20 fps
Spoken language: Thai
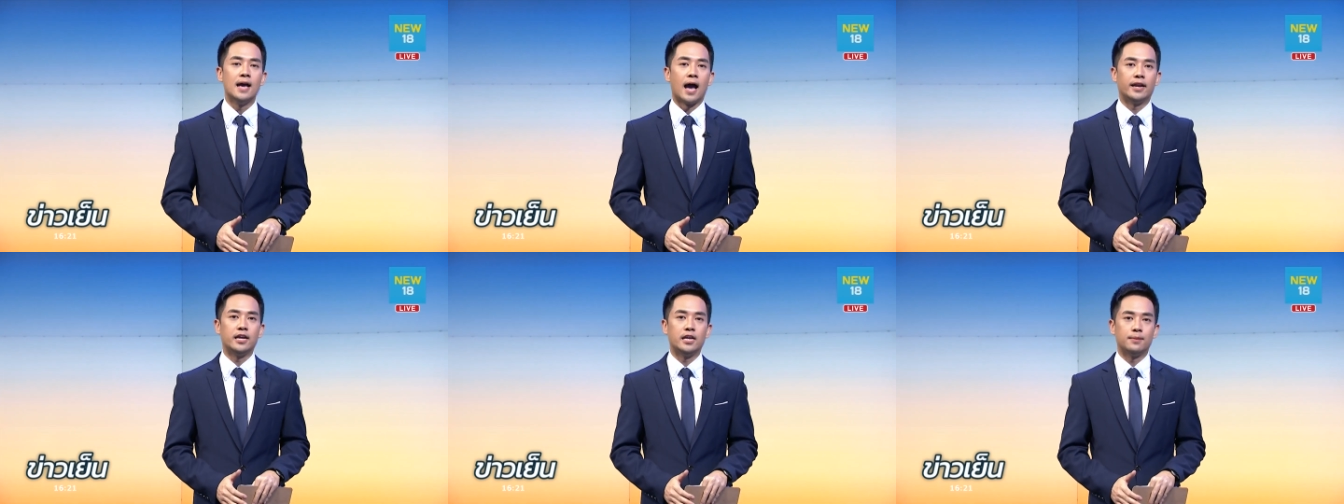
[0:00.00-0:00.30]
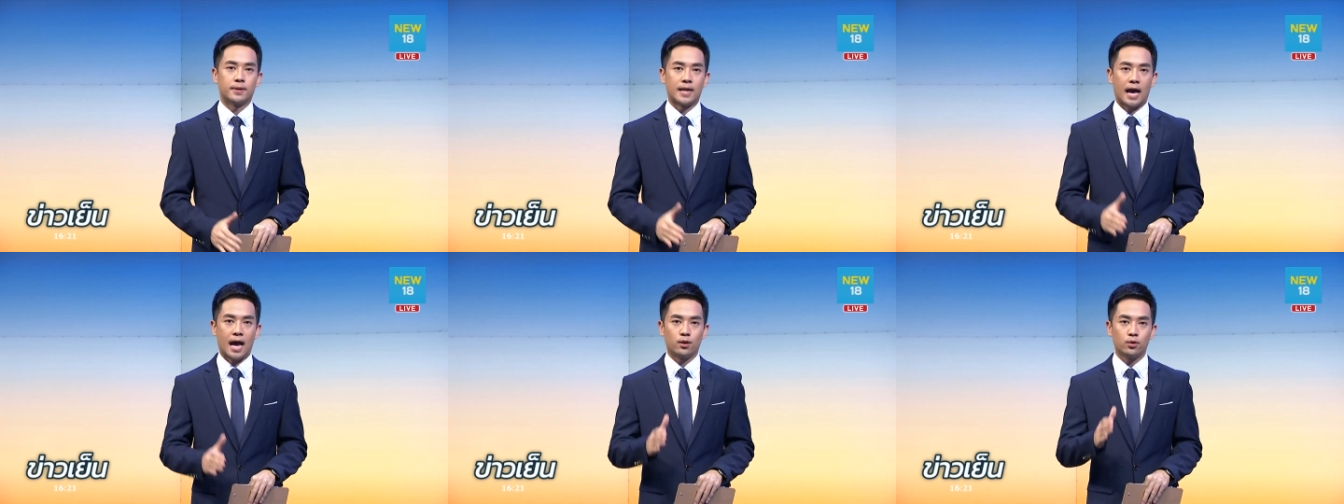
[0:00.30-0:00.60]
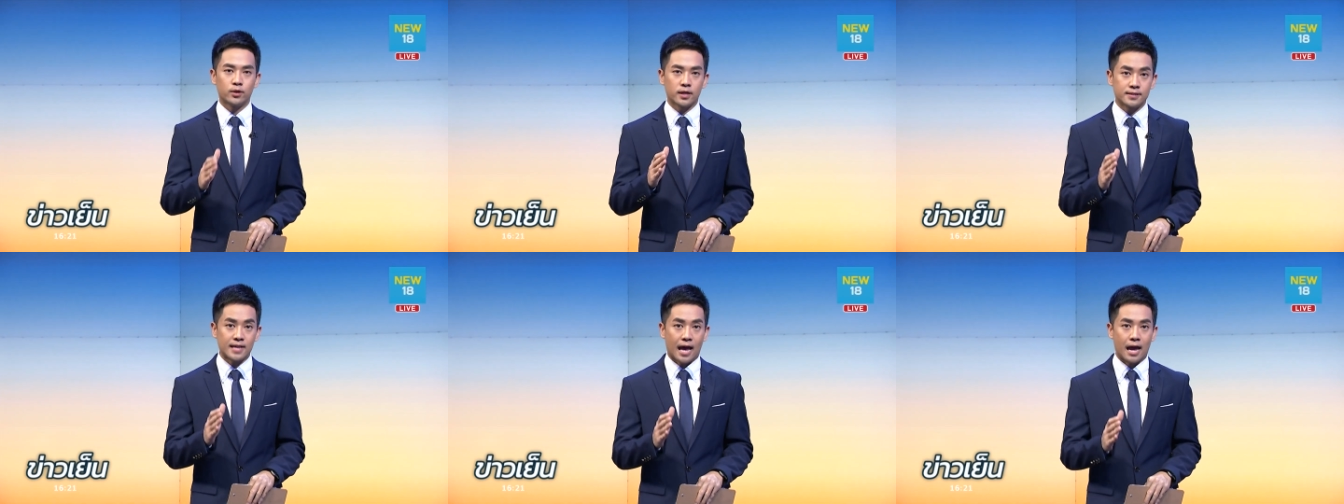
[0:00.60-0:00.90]
อดีตประธาน
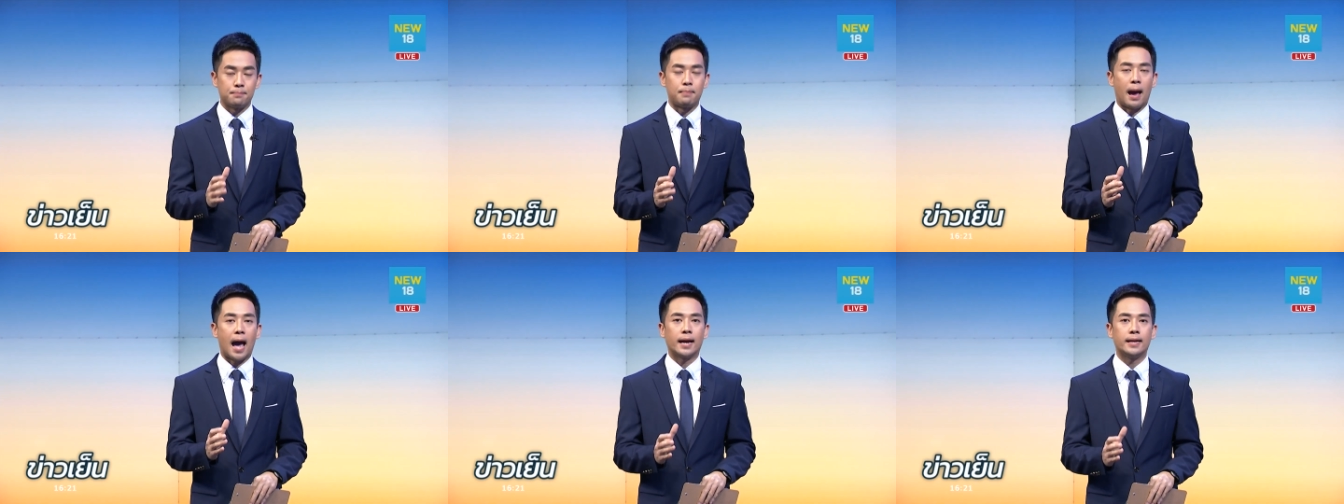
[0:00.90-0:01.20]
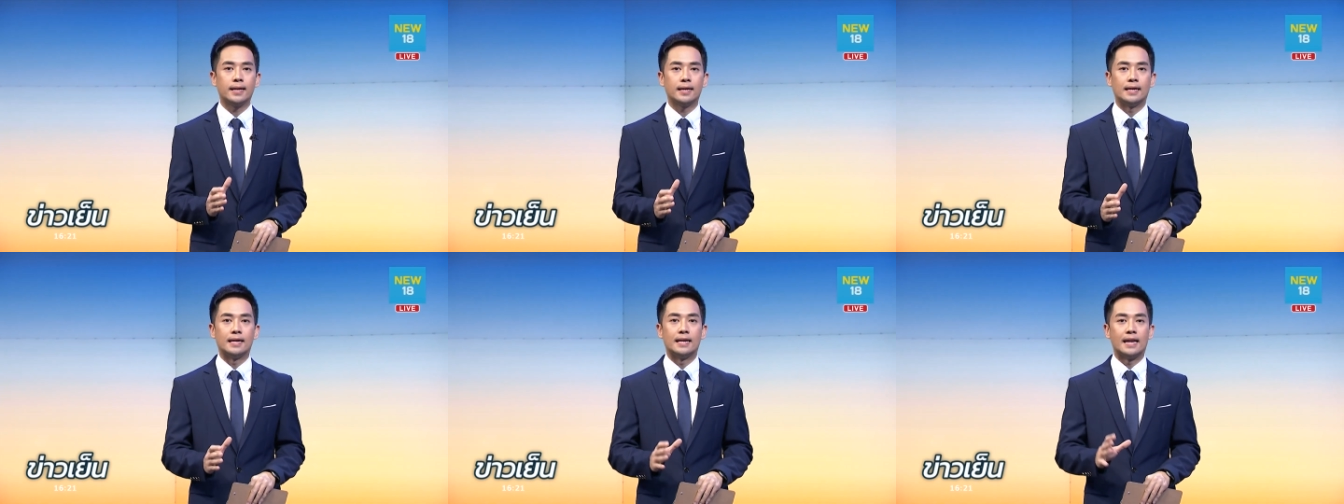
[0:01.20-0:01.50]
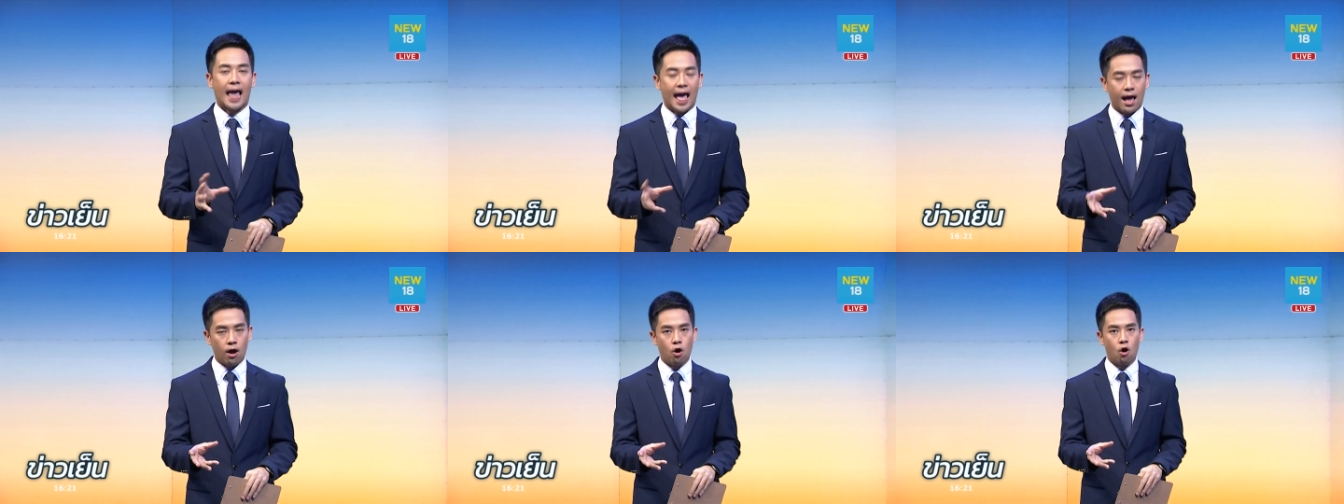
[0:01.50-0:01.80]
ยุทธศาสตร์พักเนี่ย
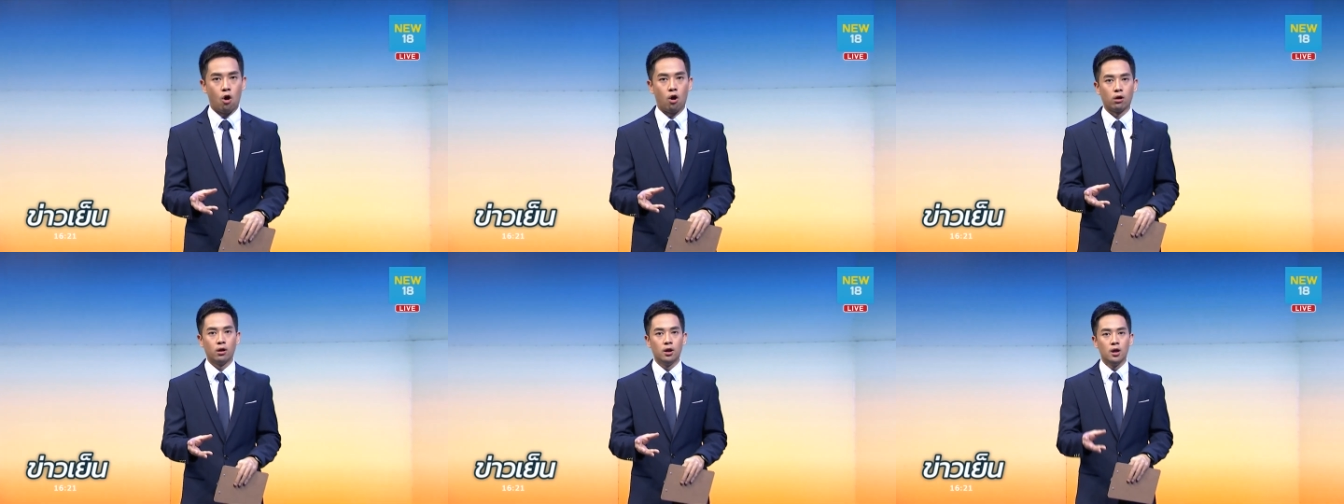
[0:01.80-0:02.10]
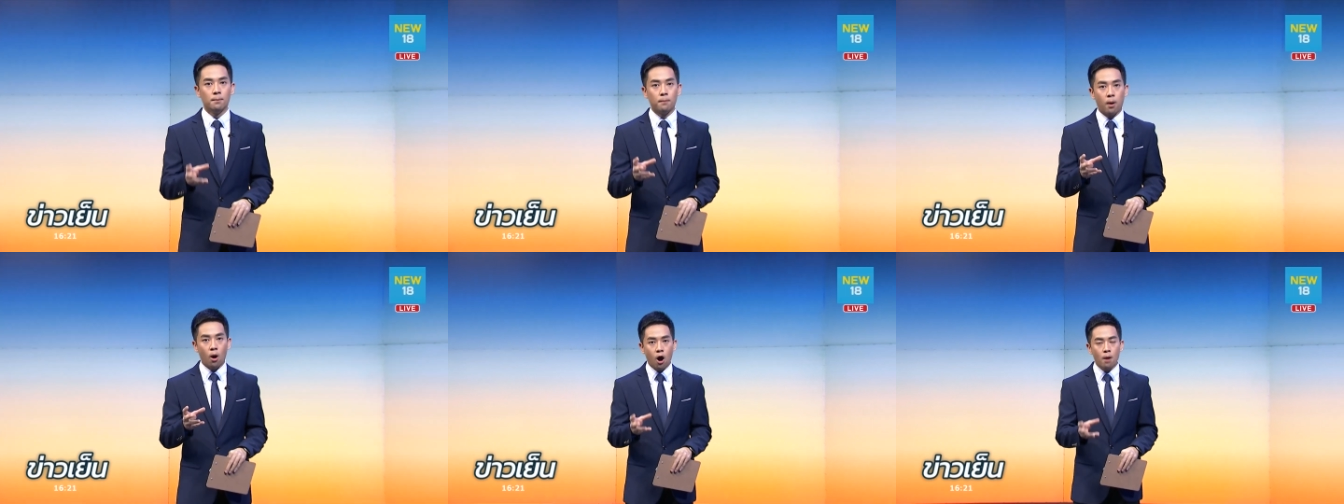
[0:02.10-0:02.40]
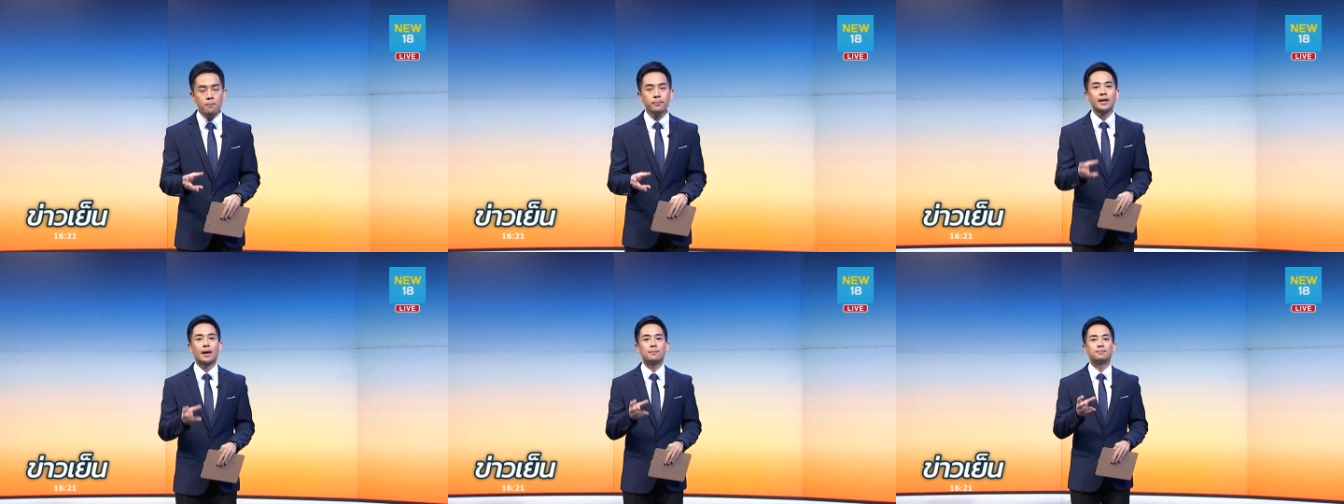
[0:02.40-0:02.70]
ลาออก พร้อ
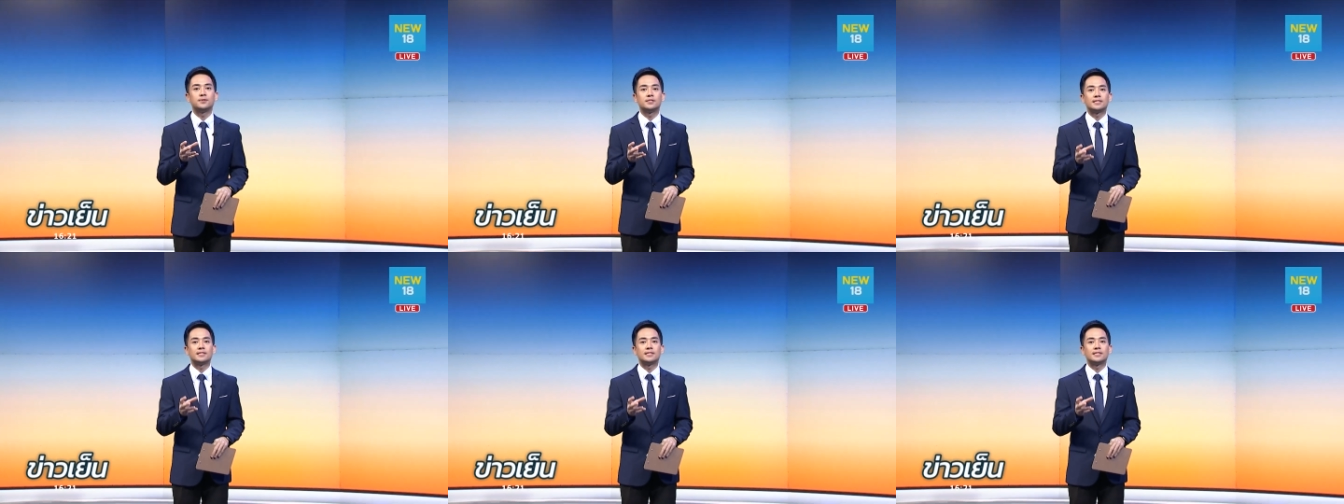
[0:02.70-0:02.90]
มกับ